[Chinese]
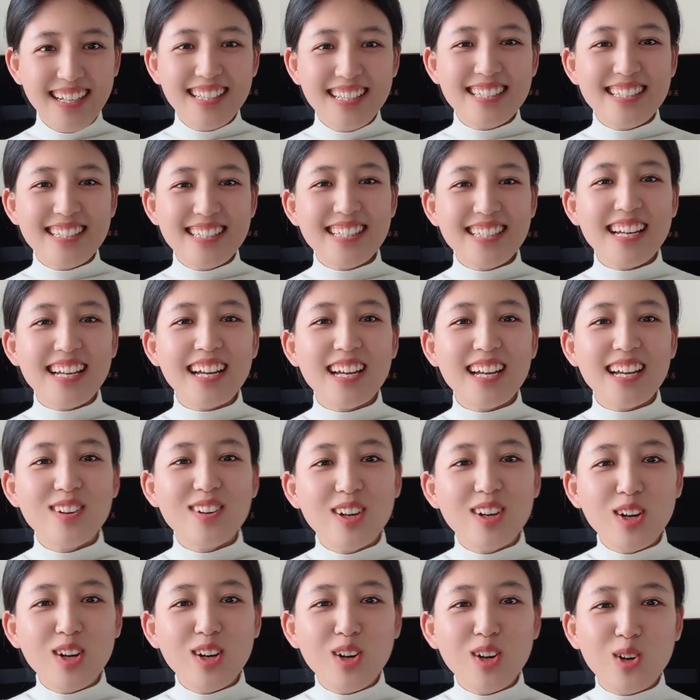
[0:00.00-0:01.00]
今天给我
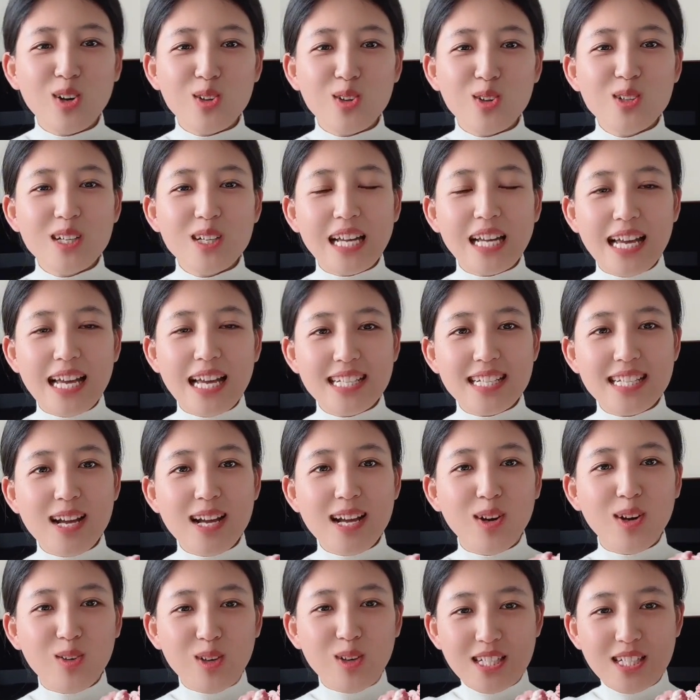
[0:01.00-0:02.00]
老公改善
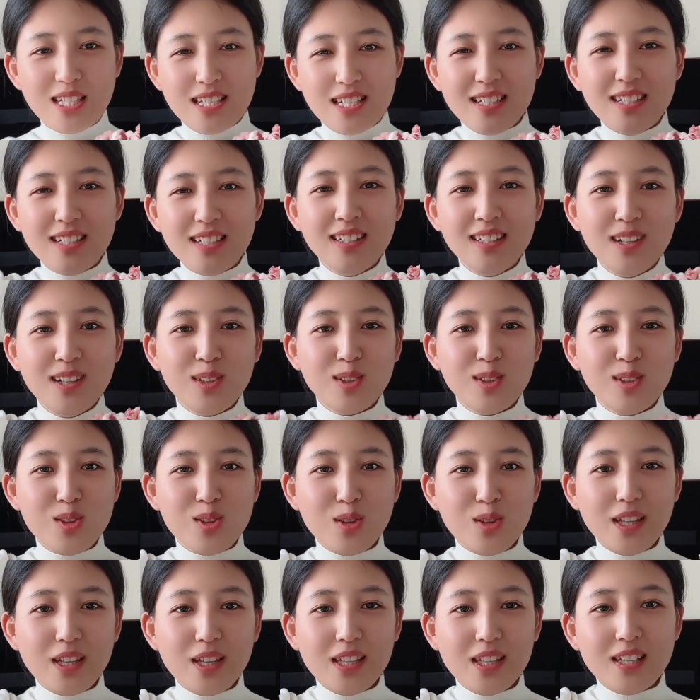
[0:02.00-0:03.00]
伙食，
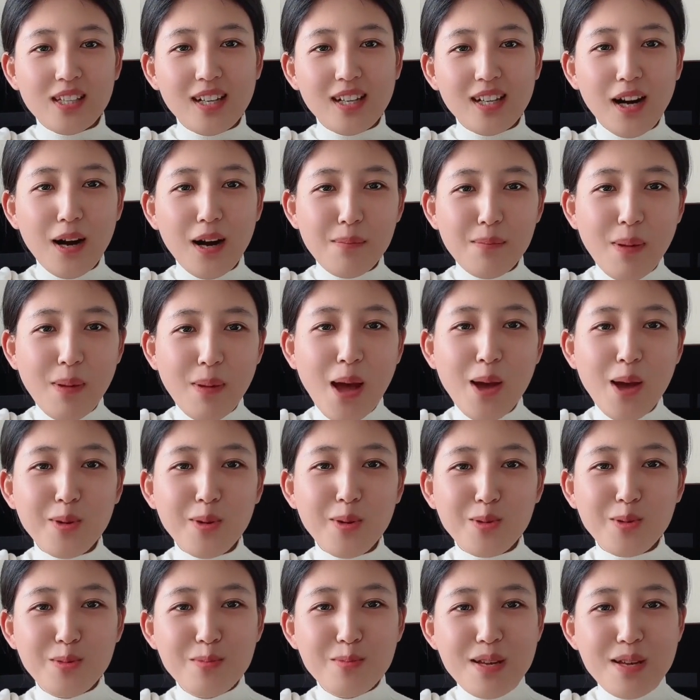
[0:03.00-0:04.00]
做一个排
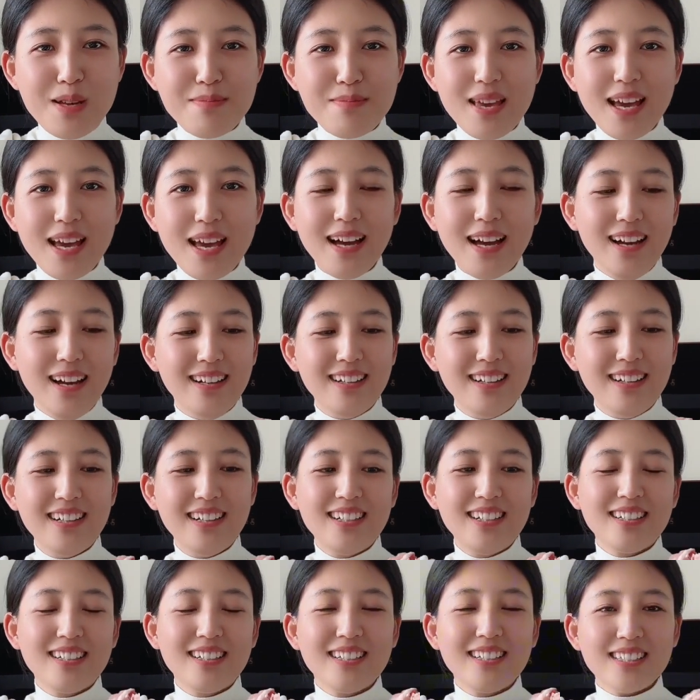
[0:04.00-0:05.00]
骨焖面，
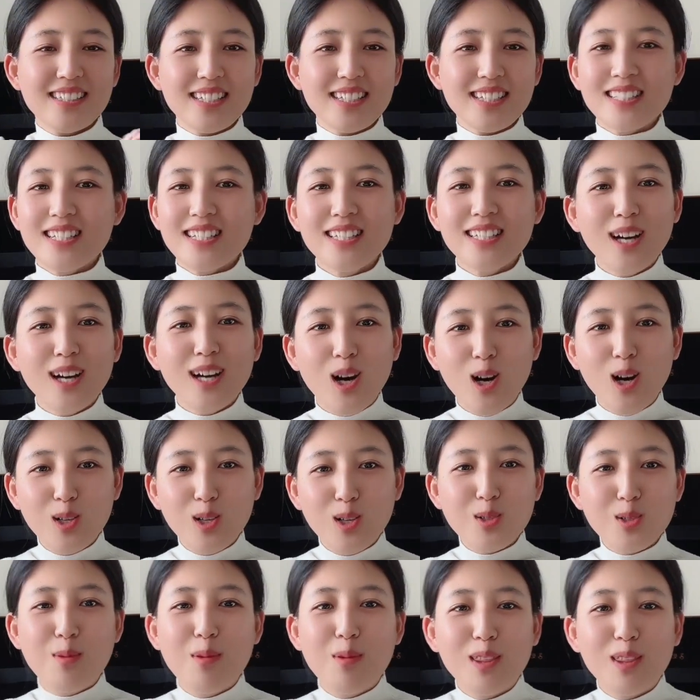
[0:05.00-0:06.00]
这真的好久
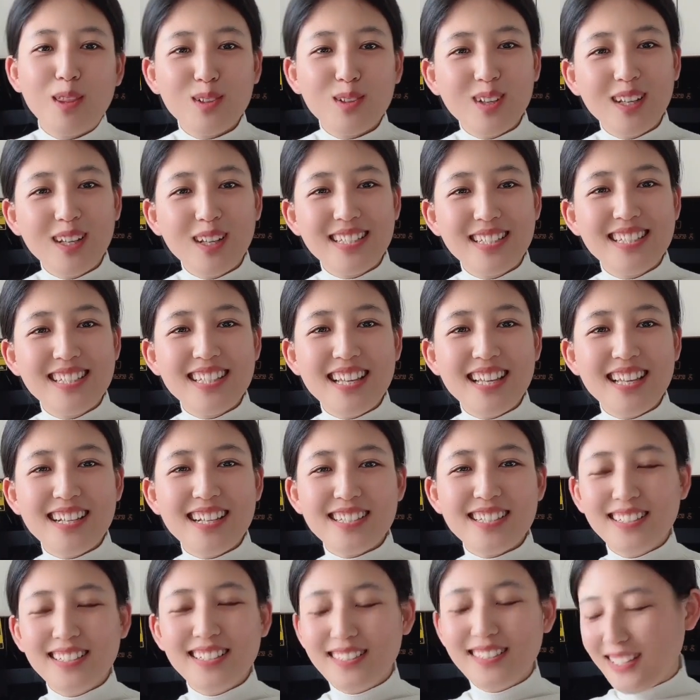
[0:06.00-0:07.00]
没做了，今年这
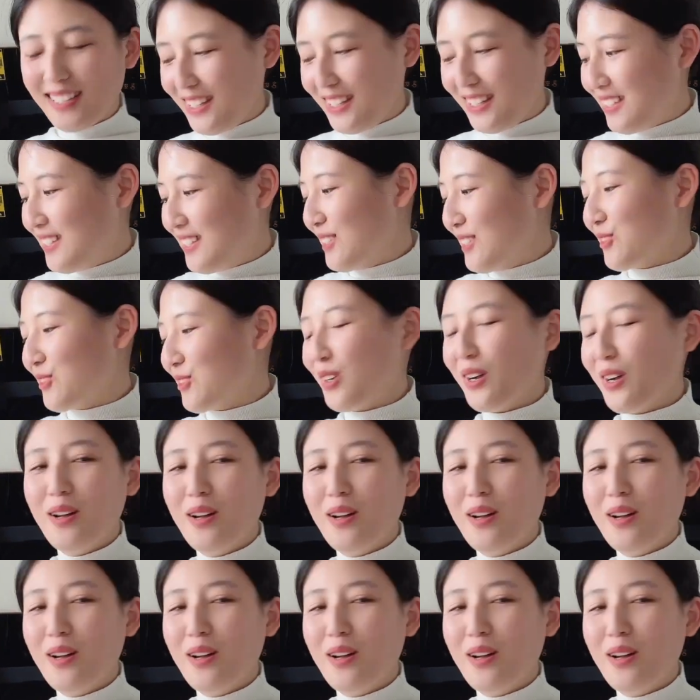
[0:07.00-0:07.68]
是第一次做。